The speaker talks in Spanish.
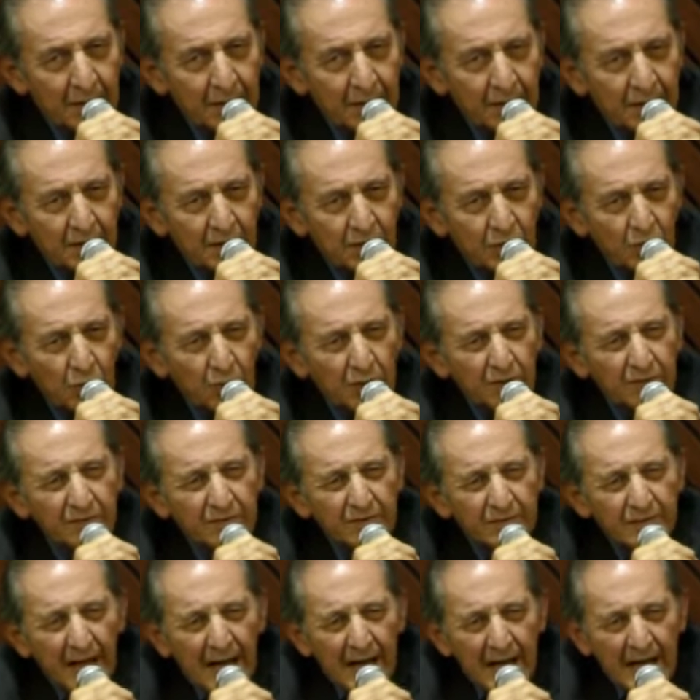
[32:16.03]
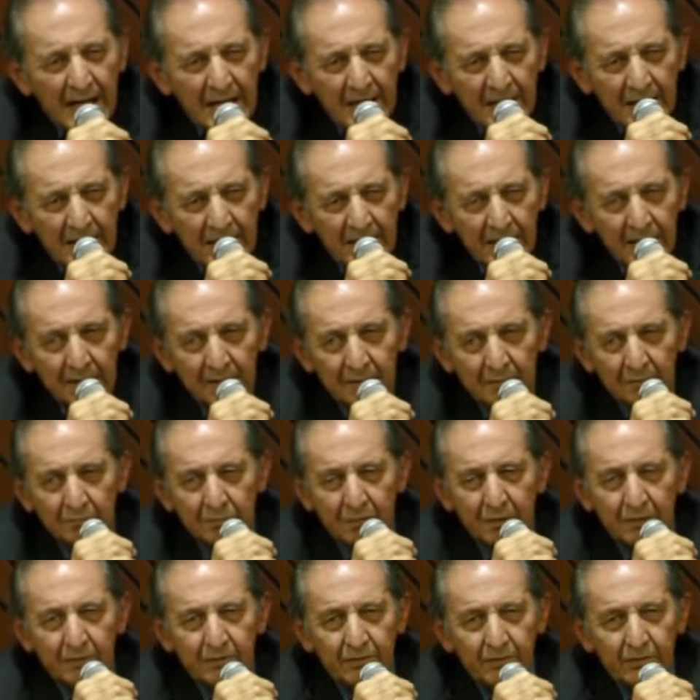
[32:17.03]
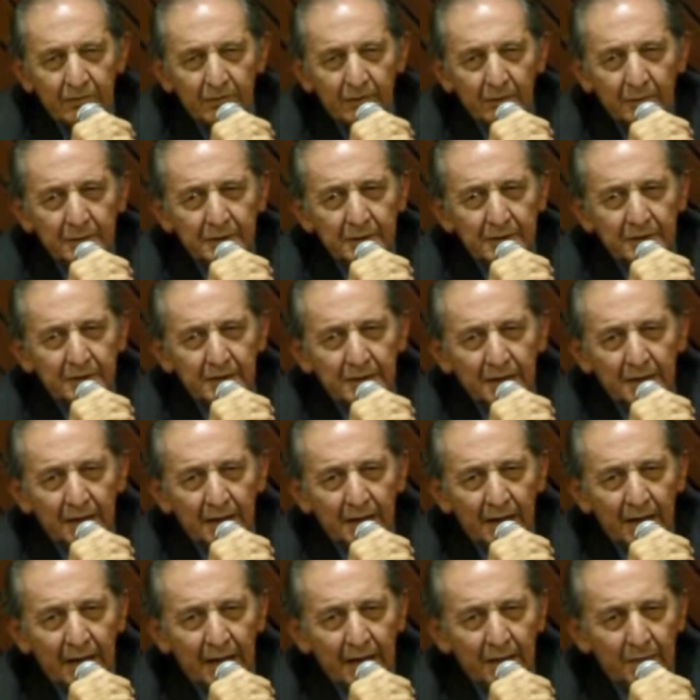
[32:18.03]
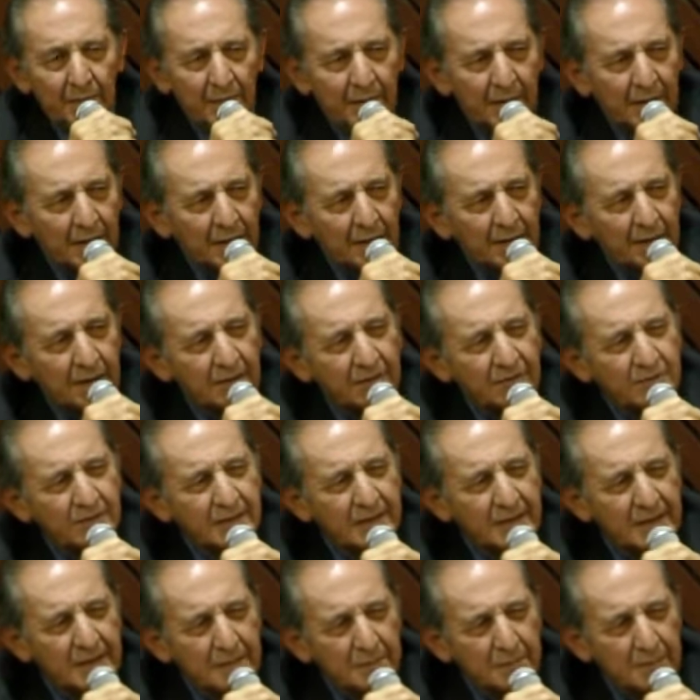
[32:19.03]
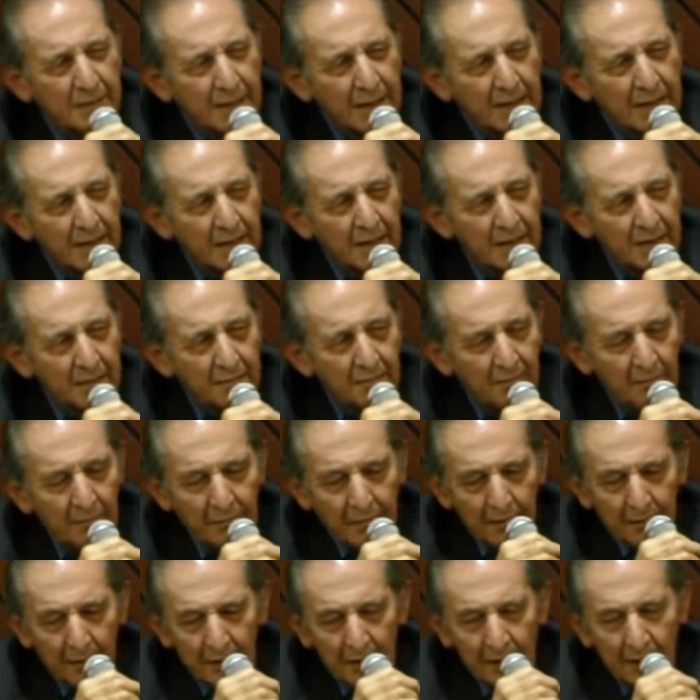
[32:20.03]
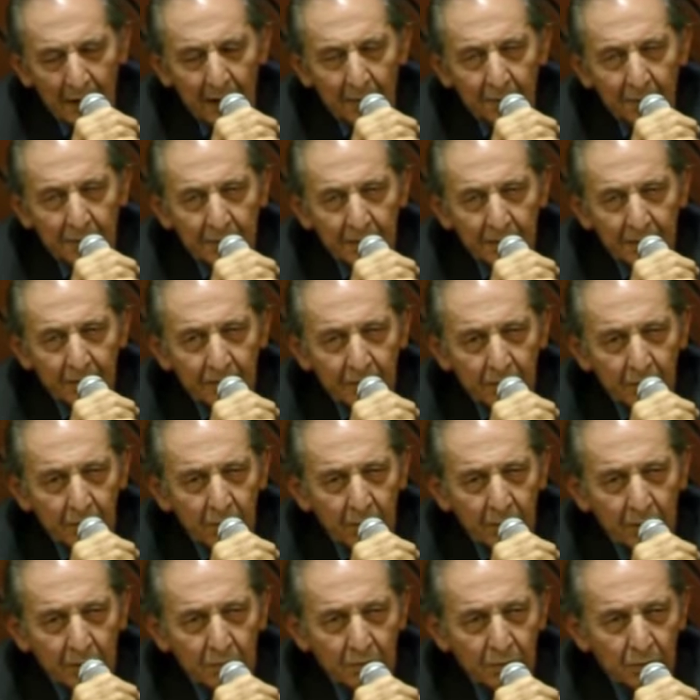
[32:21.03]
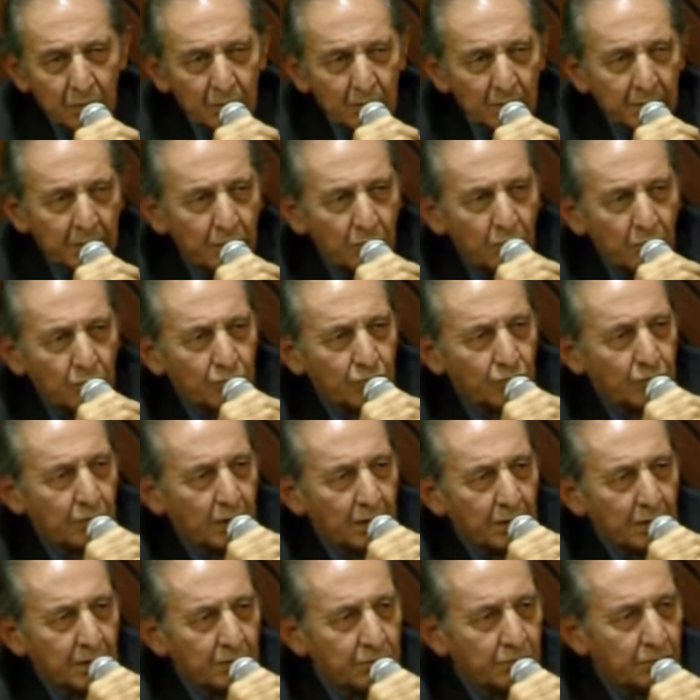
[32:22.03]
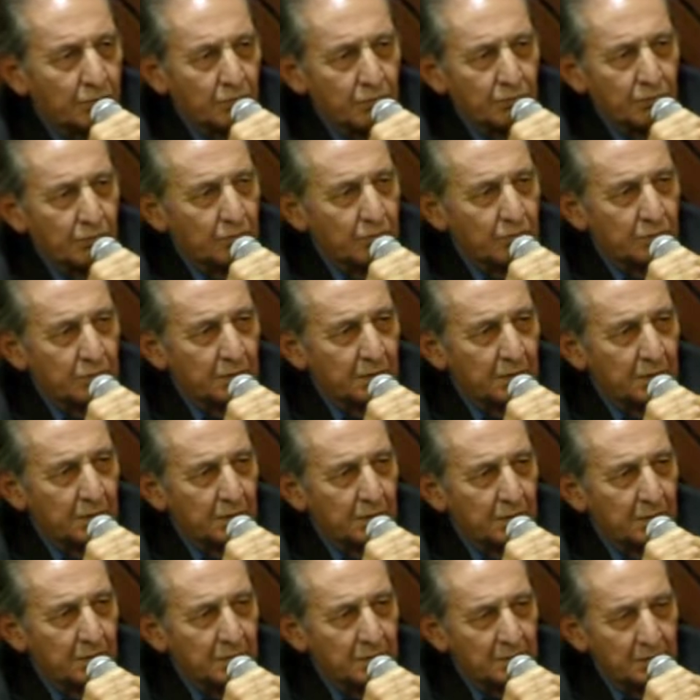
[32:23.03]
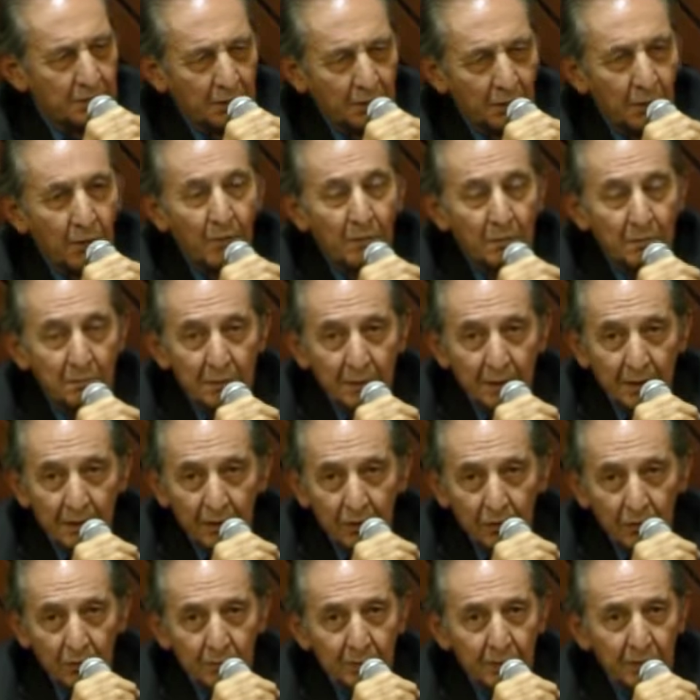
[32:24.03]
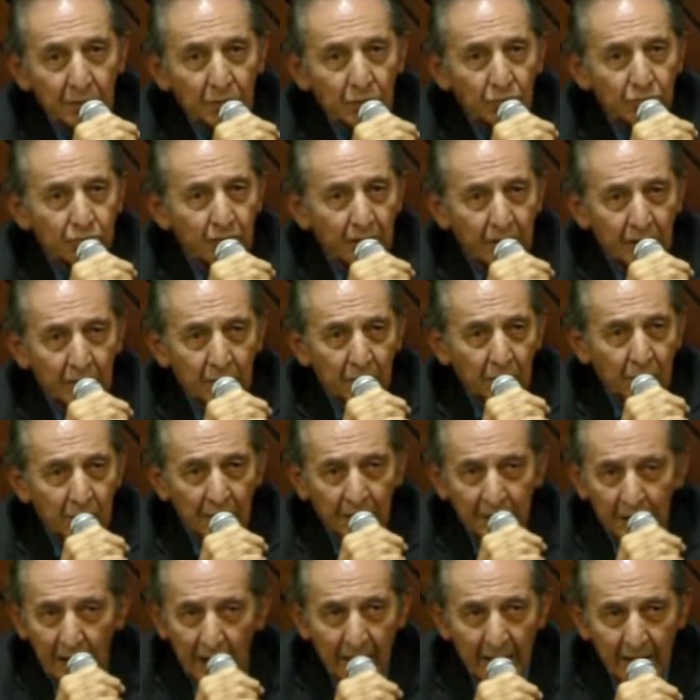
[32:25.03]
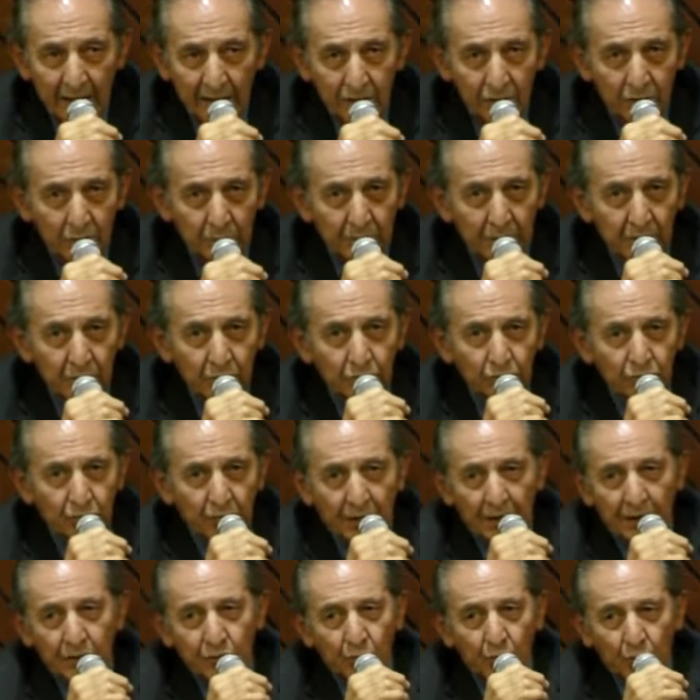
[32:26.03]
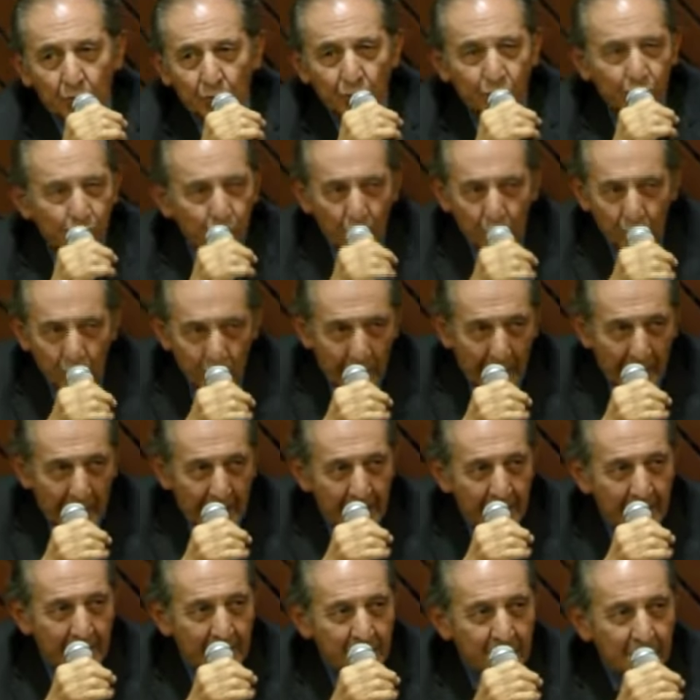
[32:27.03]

que no está precisamente en el alma del que escribe. A mí desde luego no me gusta la destrucción del, del hombre, no me gusta la crueldad, no me gusta la tortura,